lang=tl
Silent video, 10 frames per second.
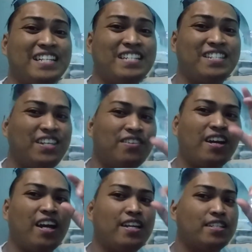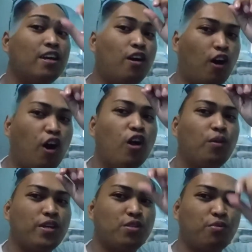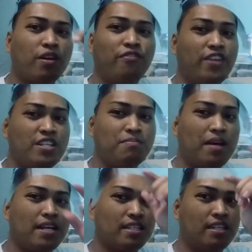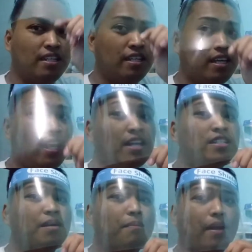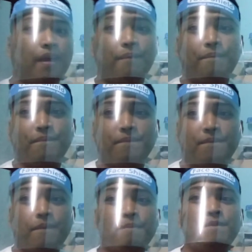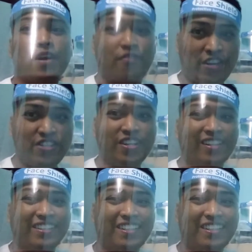See you guys! Always wear face mask and syempre, mag-face shield.